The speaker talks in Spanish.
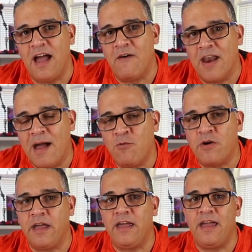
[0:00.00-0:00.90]

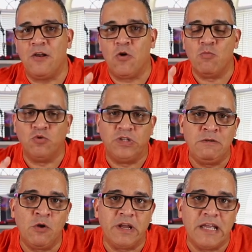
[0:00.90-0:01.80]
hablábamos que el
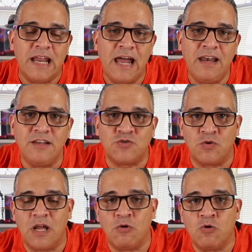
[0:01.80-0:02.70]
combustible original
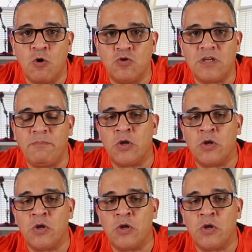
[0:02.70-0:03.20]
son las glucosas,